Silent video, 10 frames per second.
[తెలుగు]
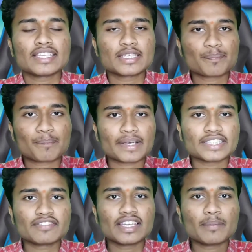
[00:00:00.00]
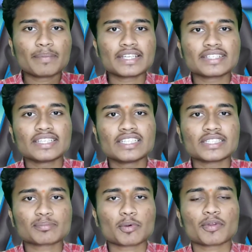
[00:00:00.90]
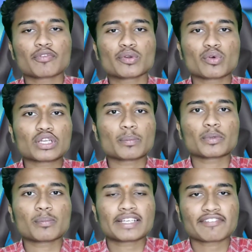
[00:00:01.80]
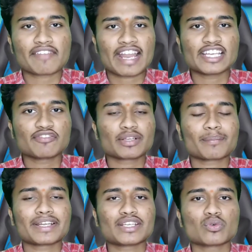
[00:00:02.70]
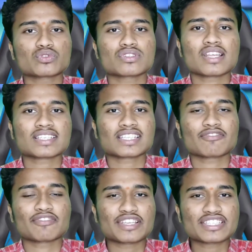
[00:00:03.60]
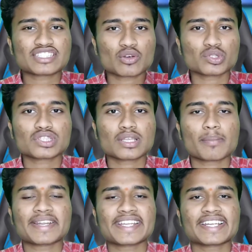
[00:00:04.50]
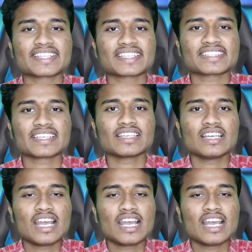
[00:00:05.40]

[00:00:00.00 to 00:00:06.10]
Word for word: ఈ పదివేలు పెట్టి ఈ మొబైల్ ఫోన్ కొన్నప్పుడు మనకి వాల్యూ ఫర్ మనీ అవుతుందా అసలు వేస్ట్ అవుతుందా మనీ అనేది అయితే